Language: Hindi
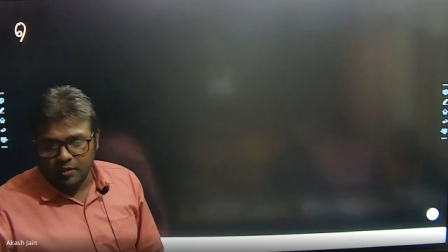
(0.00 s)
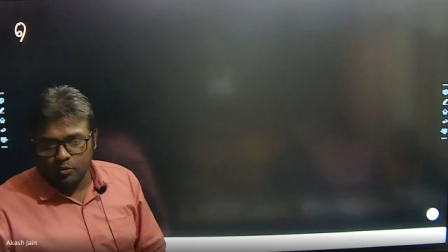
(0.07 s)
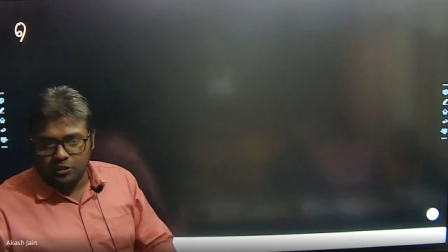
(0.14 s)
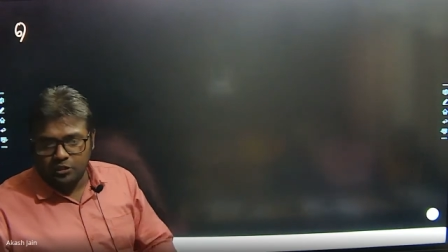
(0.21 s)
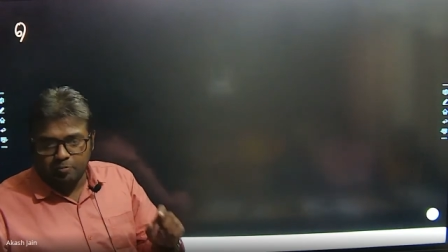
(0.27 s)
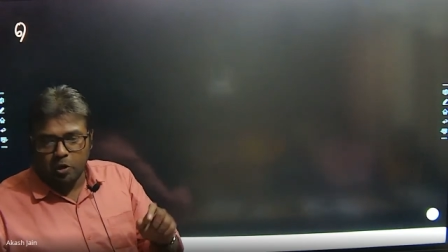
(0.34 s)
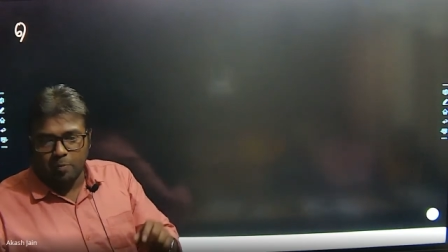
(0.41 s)

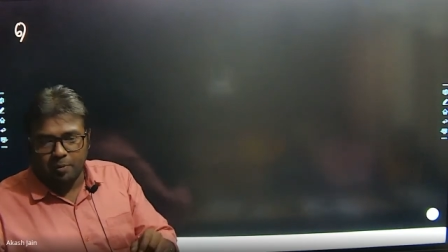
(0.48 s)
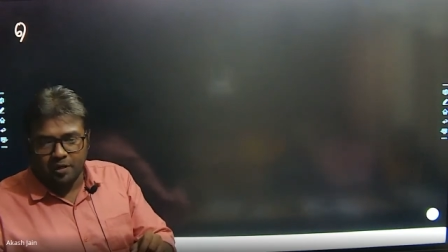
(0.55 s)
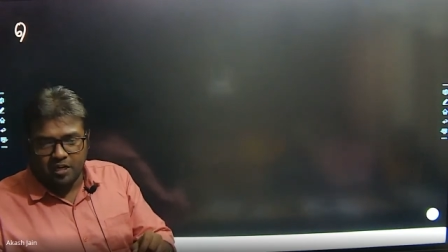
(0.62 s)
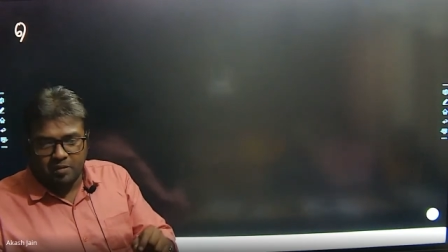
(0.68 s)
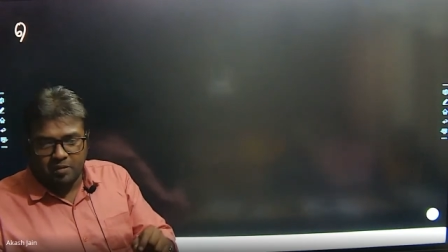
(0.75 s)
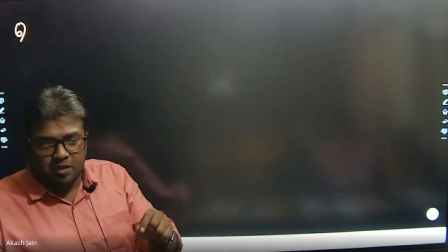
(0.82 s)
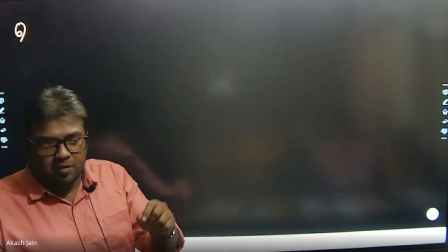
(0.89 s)
उसी
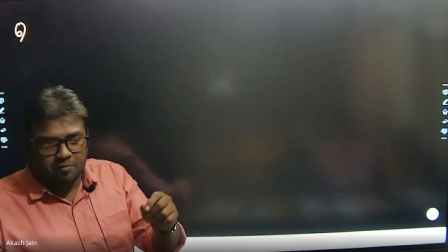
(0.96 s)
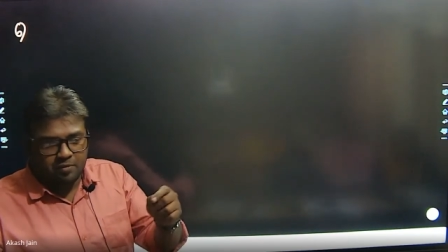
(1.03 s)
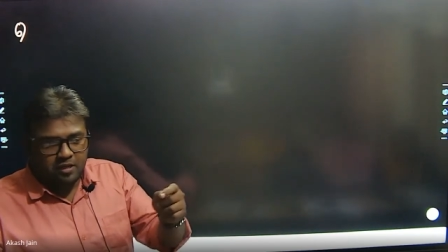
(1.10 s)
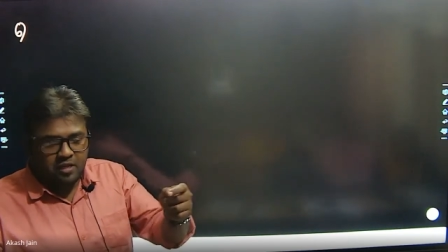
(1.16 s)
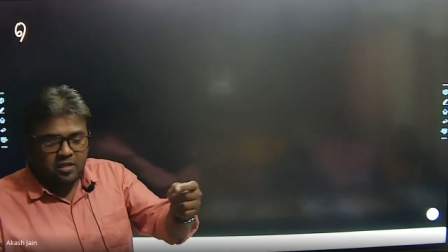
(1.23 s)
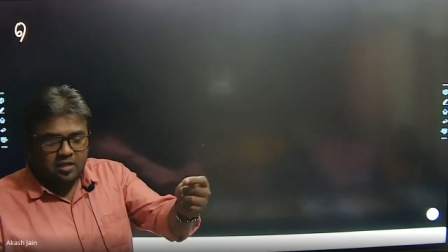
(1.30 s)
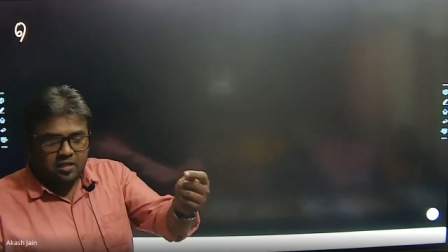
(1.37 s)
प्रॉपर्टी में हमने
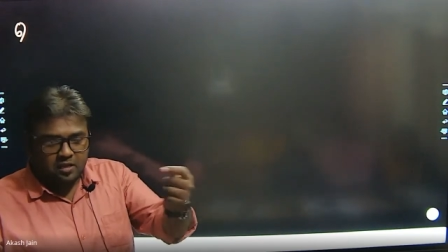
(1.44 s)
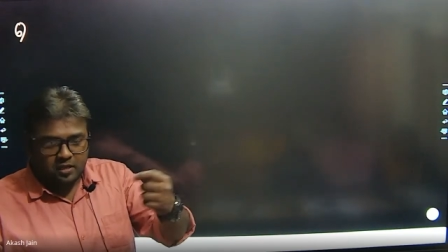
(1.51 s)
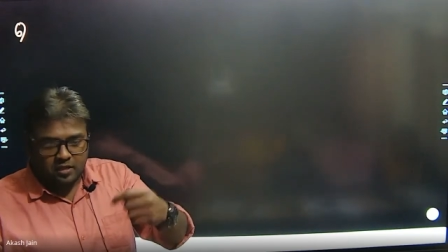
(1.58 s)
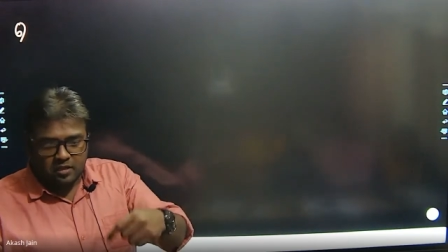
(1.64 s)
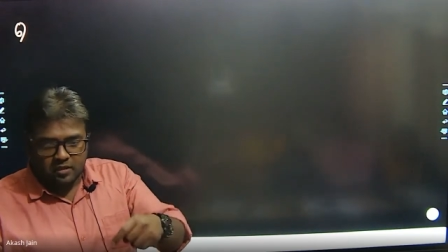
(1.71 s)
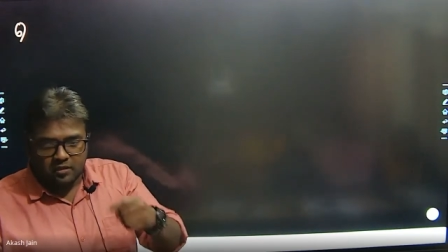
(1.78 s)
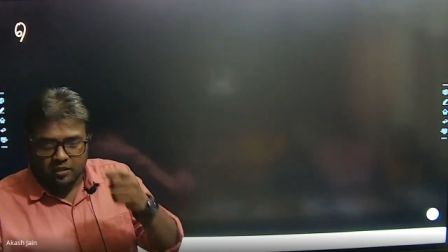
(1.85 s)

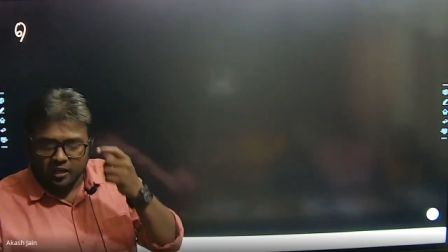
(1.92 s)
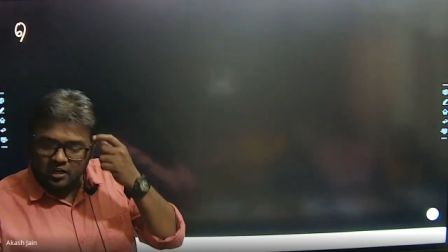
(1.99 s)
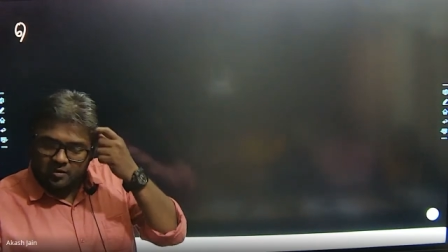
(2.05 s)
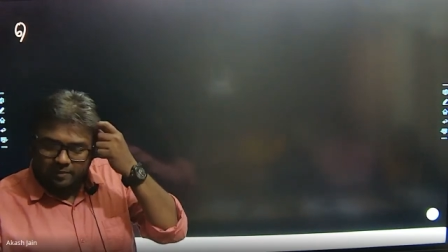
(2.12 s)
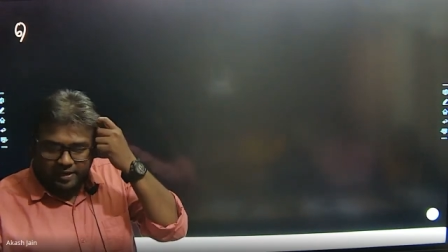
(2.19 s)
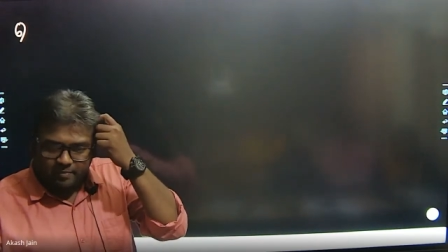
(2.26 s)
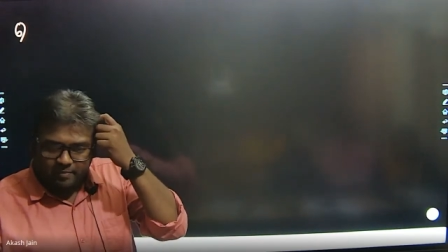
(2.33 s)

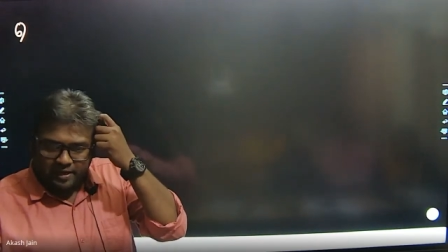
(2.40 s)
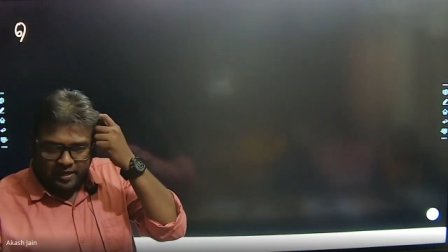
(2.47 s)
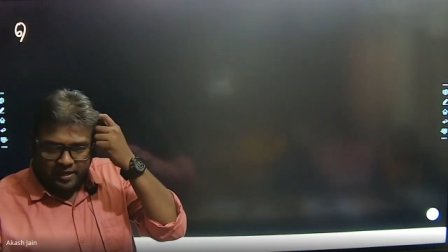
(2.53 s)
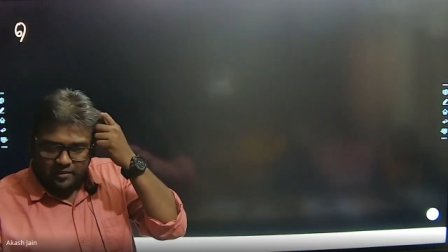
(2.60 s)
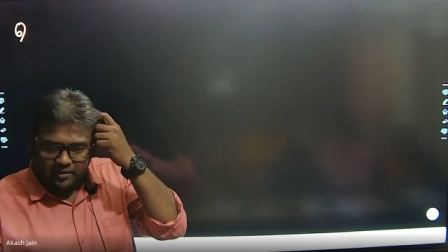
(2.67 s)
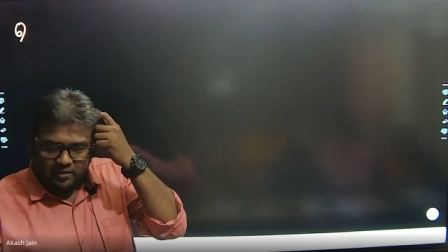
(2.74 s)
हालामाइड बनाया